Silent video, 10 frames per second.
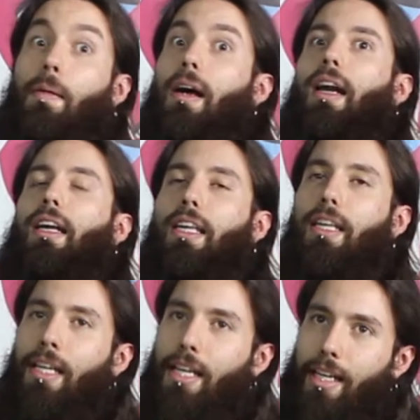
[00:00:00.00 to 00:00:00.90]
trabajar aquí.
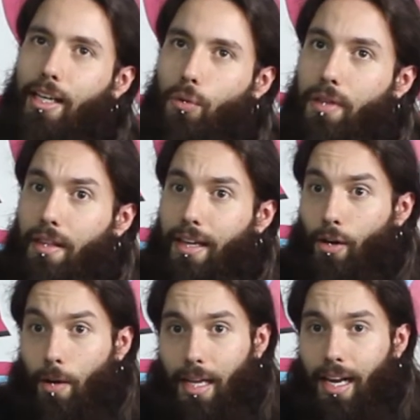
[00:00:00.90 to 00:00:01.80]
¿Qué sucede? Que
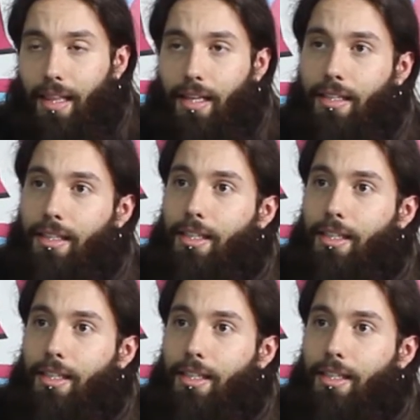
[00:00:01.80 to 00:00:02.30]
no había nada